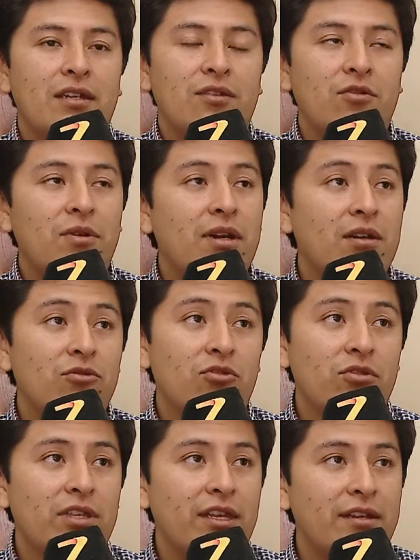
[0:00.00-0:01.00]
Hay nuevas
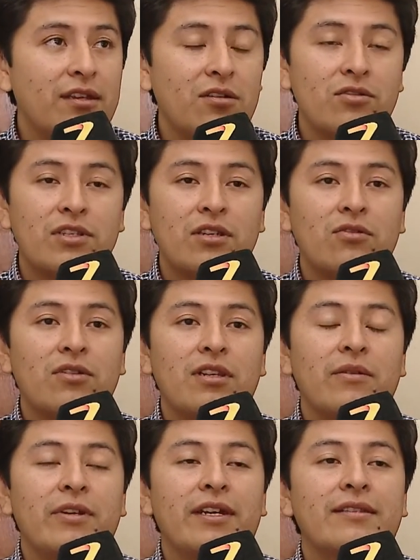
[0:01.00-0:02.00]
autoridades en el Consejo
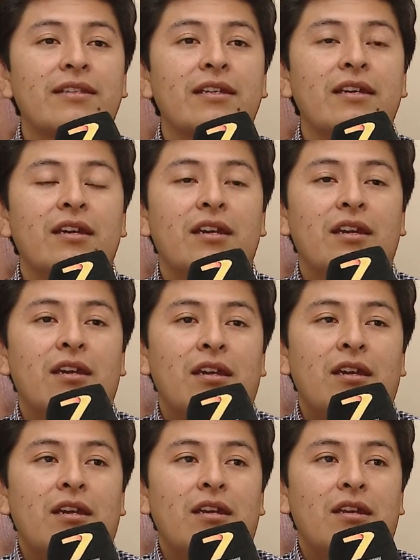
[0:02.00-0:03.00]
Deliberante.
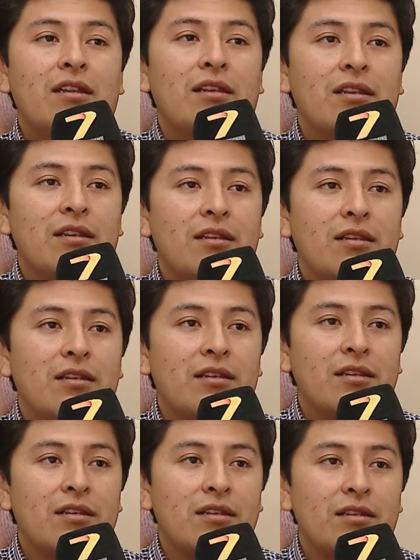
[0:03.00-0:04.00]

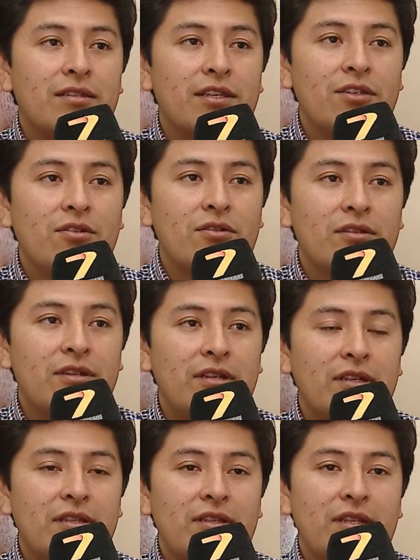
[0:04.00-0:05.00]
El señor
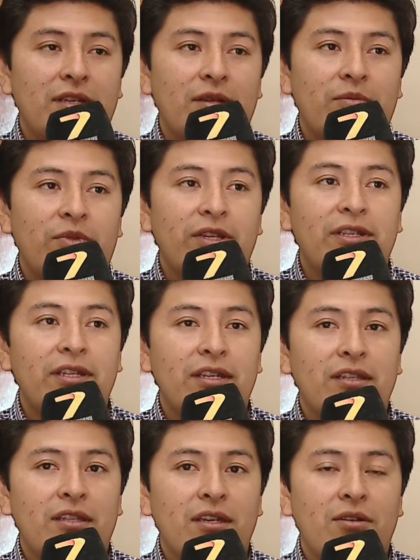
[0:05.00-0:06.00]
este,
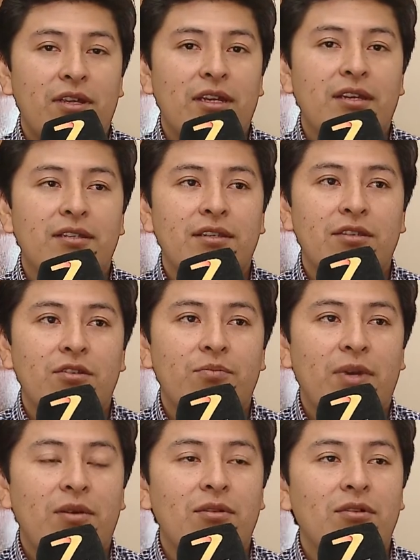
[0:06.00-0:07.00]
presidente ahora es el
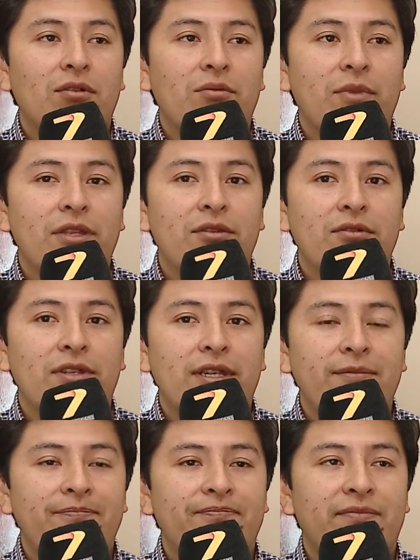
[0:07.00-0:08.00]
señor Pablo
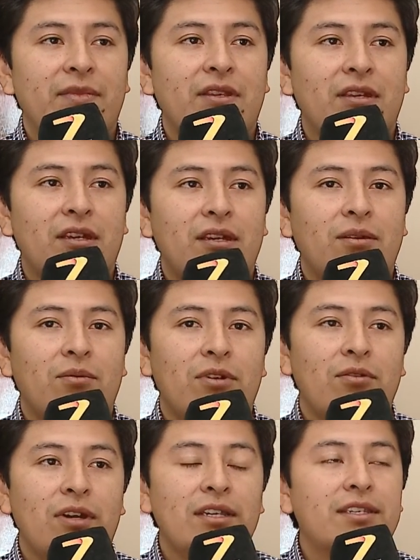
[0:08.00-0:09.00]
Mendoza, que
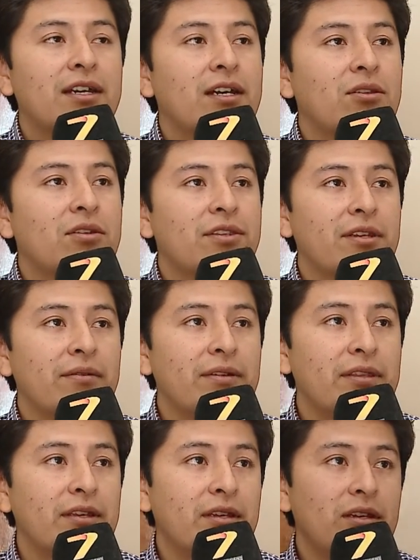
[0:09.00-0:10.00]
bueno ha llegado a
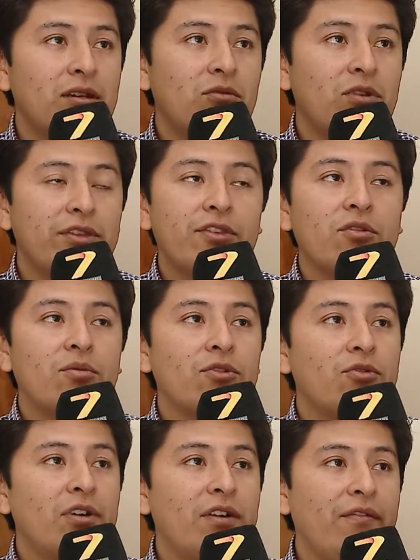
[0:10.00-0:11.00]
través de cuatro
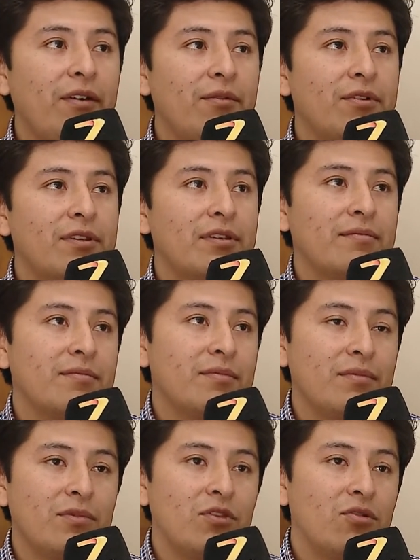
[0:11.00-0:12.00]
votos a favor,
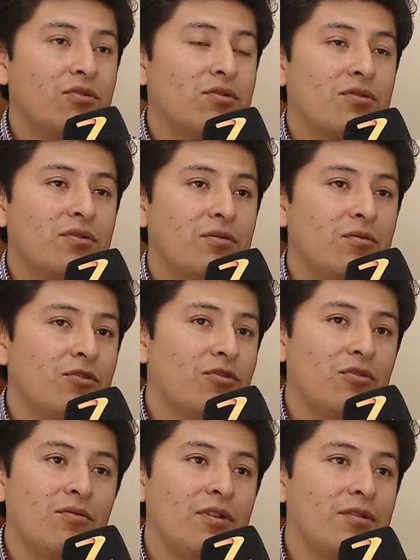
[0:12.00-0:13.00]
dos
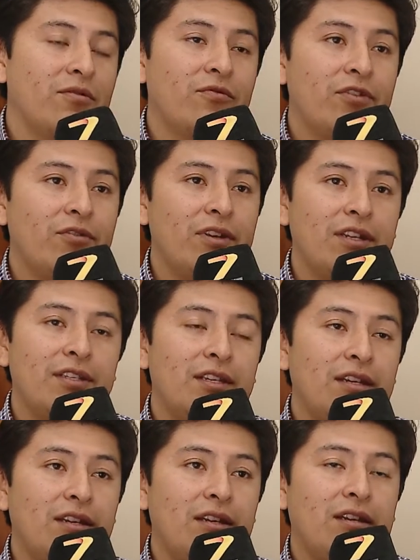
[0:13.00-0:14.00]
votos bueno fueron
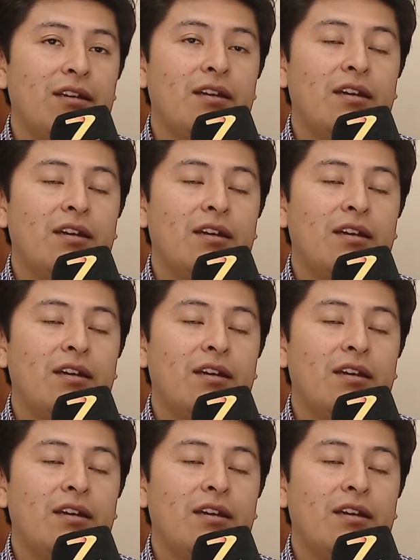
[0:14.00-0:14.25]
hacia